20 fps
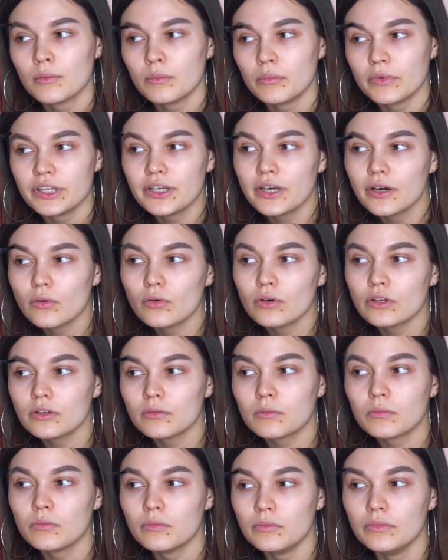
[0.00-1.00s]
Мне он
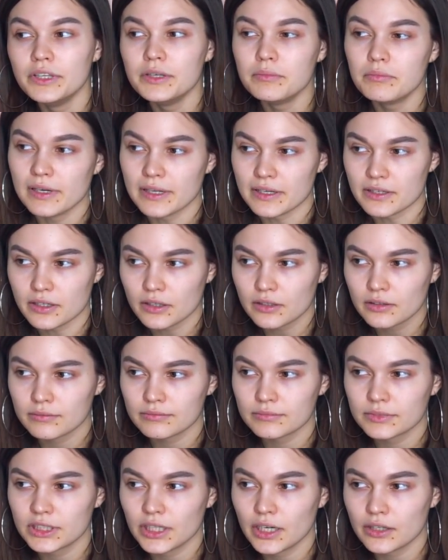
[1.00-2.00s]
не близок,
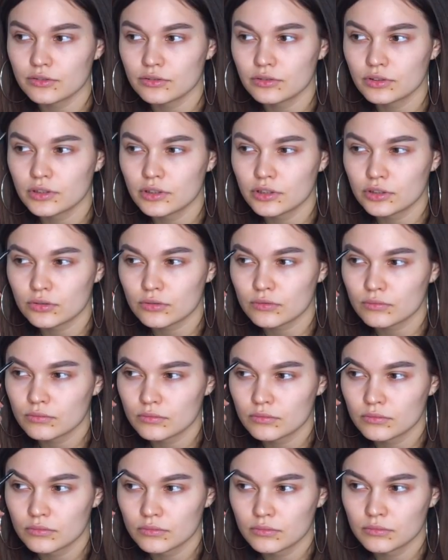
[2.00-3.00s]
сразу скажу,
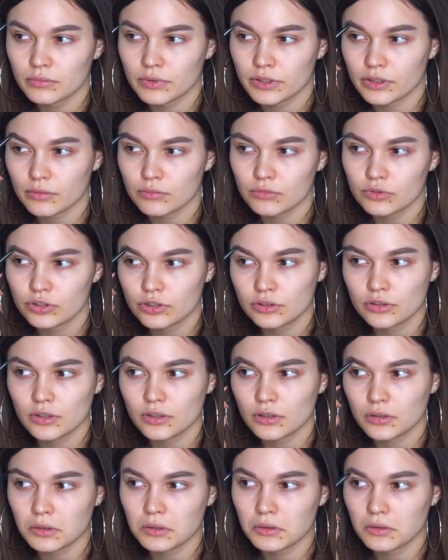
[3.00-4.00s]
потому
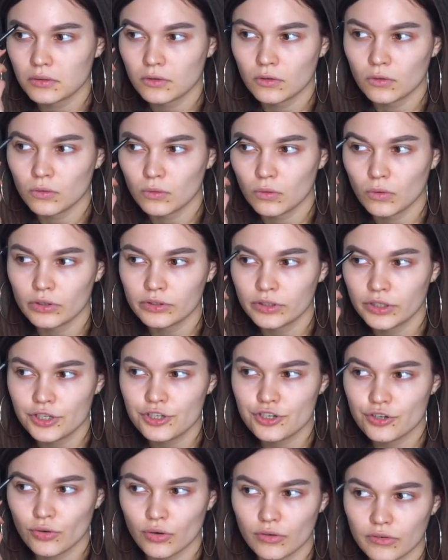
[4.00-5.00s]
что он
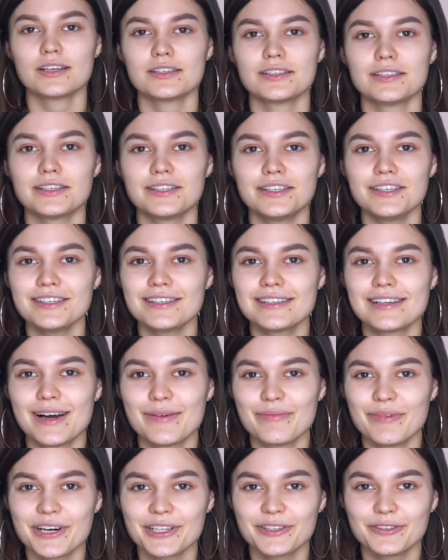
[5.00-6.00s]
кичевый. Затея с
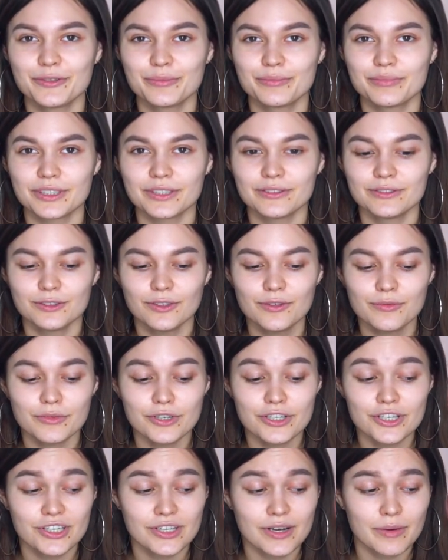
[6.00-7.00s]
леопардовым принтом
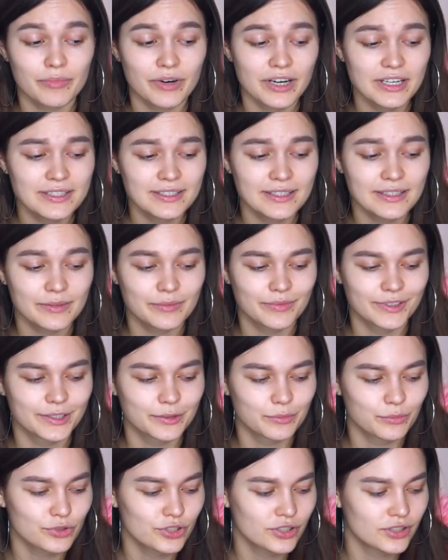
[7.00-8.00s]
очень опасная,
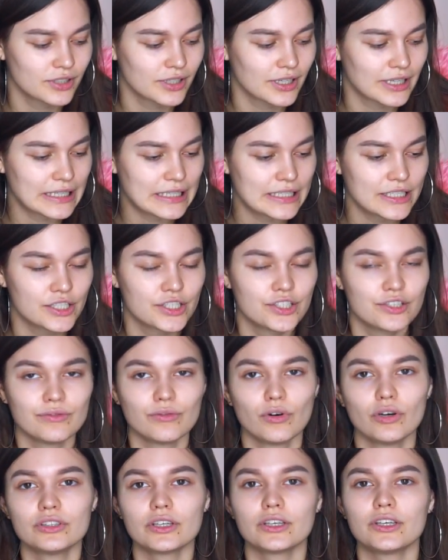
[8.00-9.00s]
потому что из
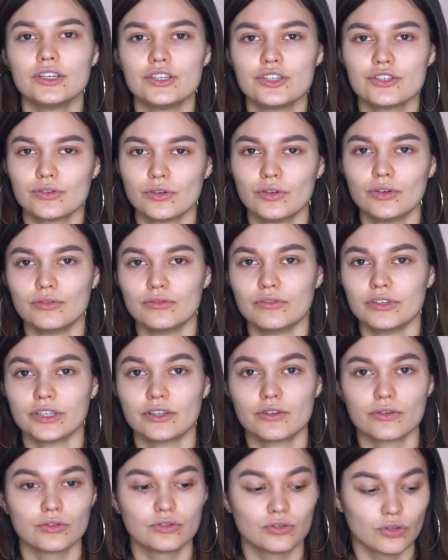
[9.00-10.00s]
чего-то кичевого и
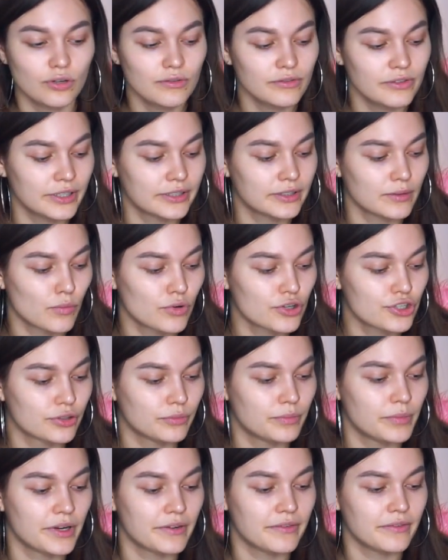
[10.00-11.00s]
крутого это может
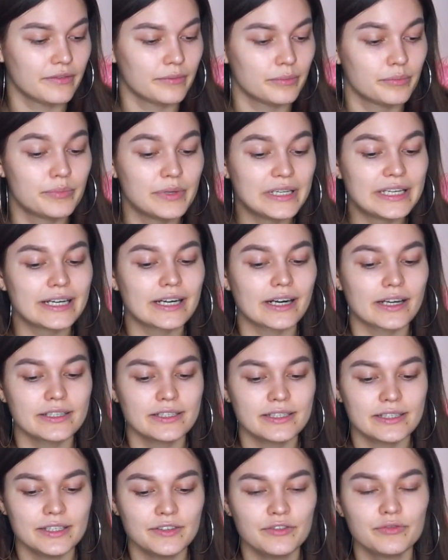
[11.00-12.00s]

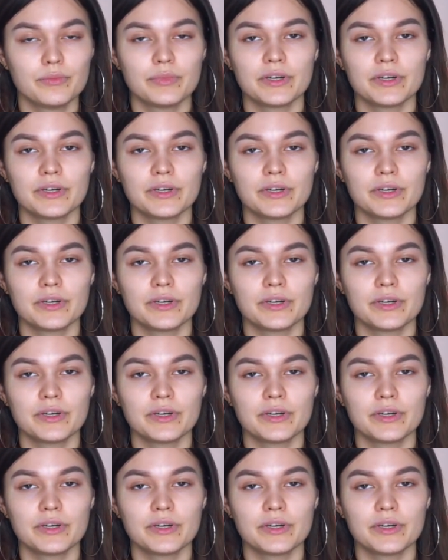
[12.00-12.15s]
перерасти в